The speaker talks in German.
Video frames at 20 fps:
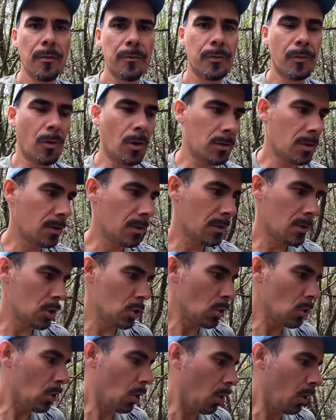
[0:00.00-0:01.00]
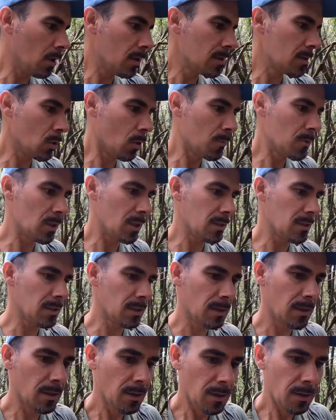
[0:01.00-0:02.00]
verrottetes Stück Holz um, sodass
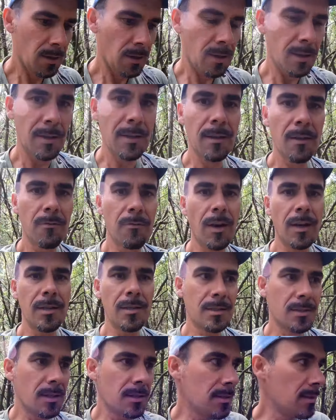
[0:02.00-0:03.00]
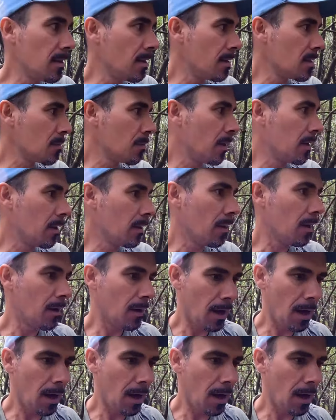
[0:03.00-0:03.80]
ich hier weiß, das hier ist mein